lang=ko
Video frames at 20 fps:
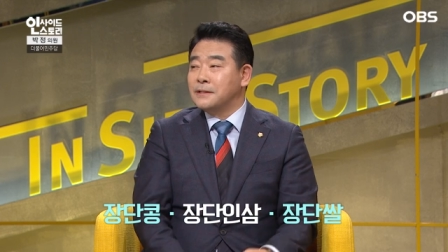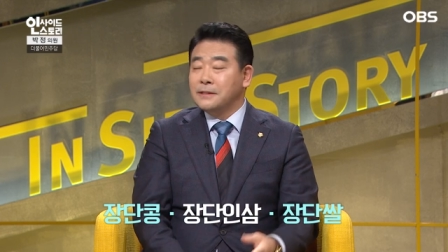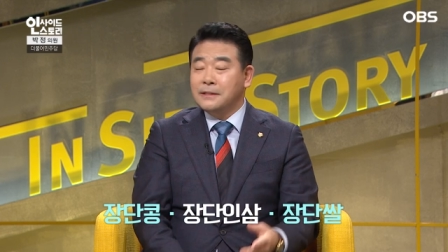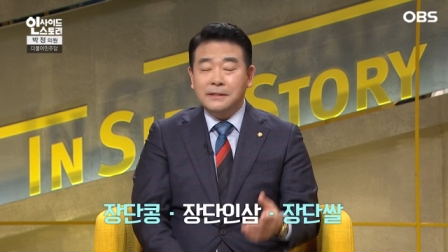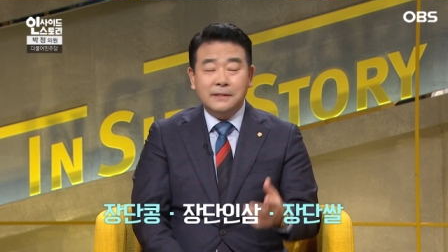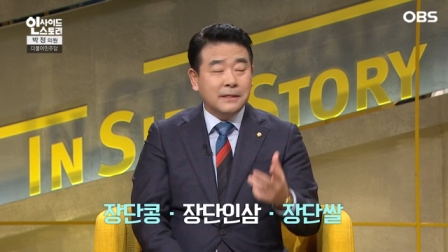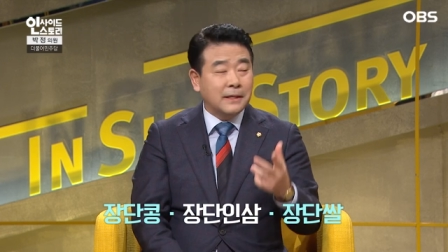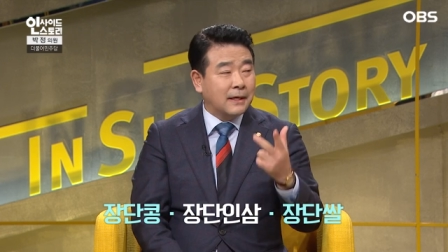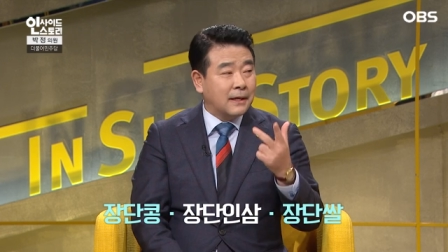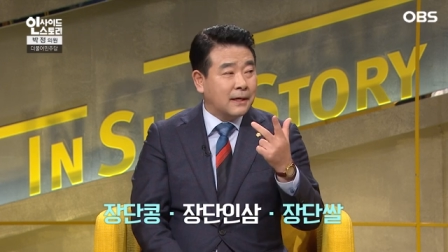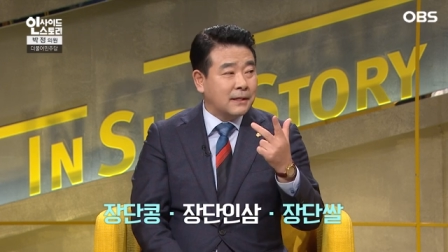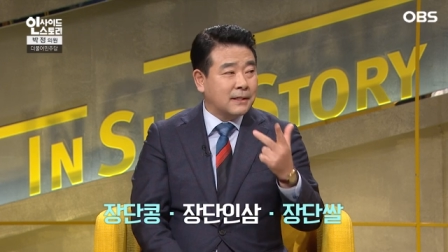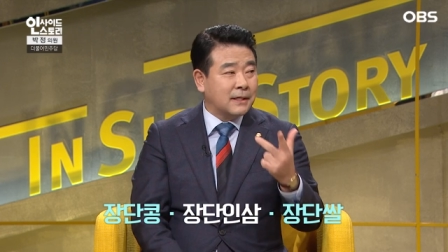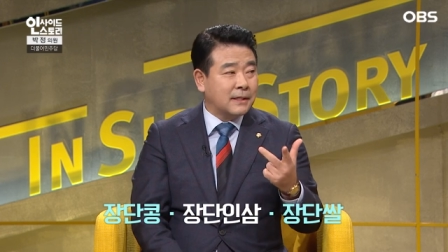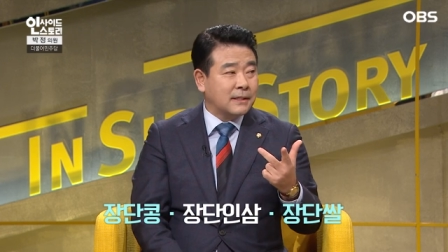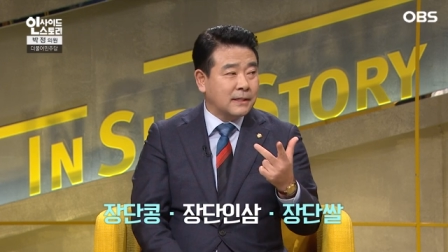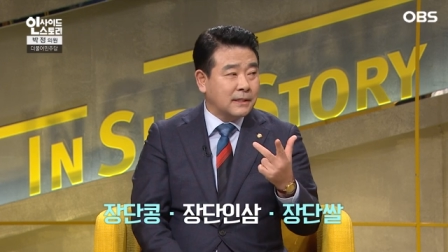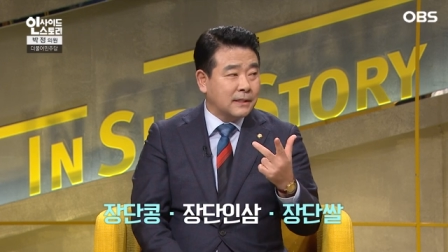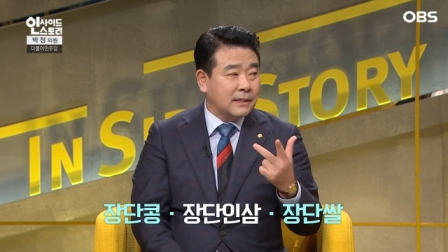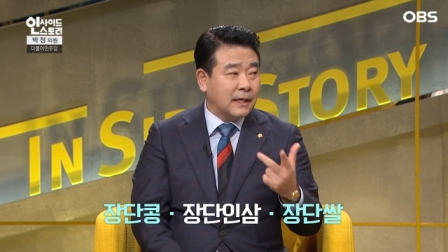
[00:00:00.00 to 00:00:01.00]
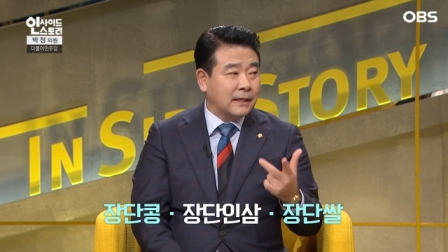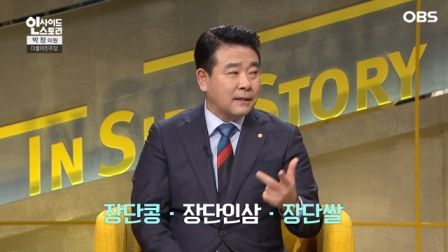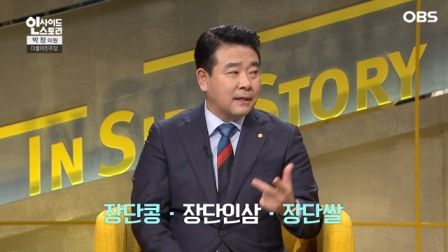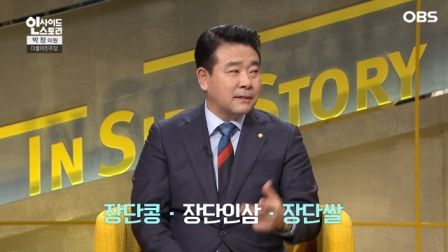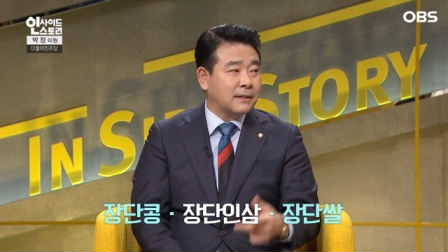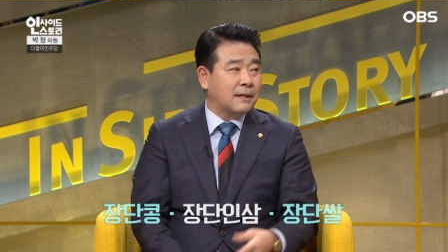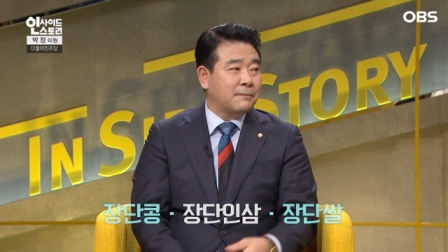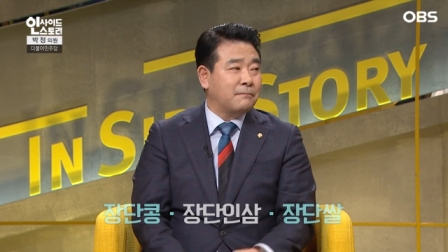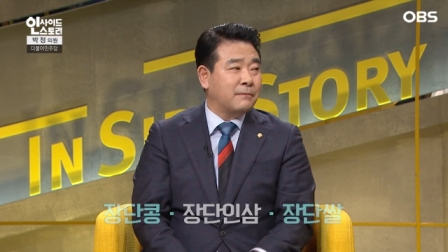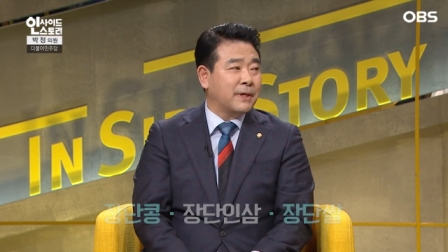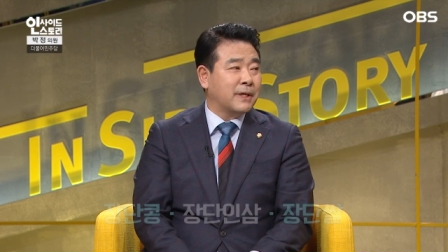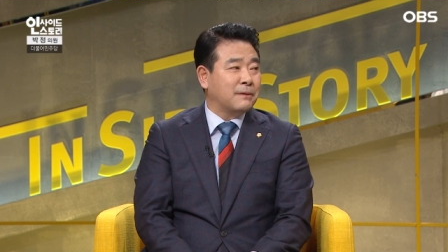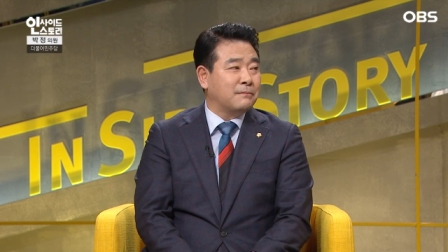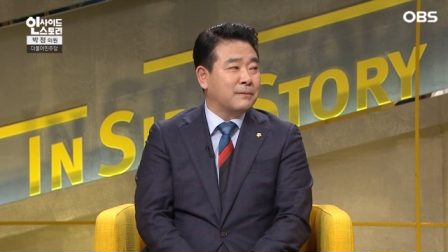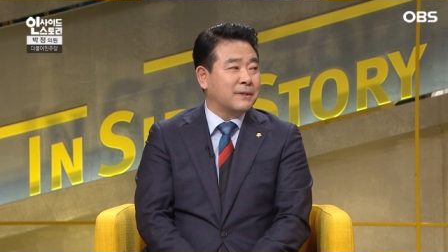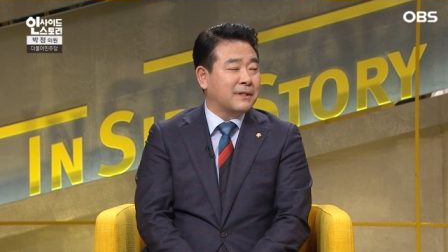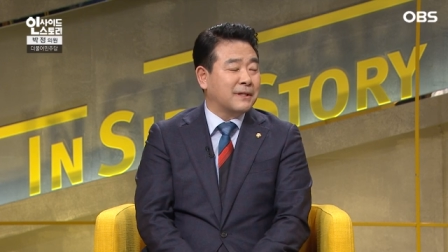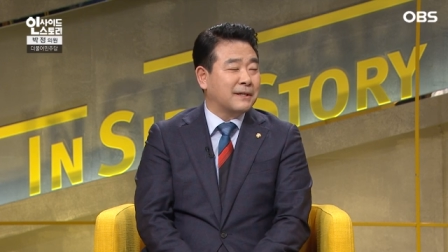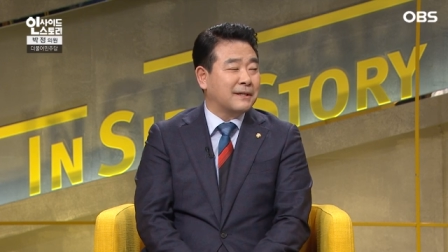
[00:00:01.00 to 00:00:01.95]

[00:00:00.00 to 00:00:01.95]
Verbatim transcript: 이세 어. 가지가 장단 300입니다.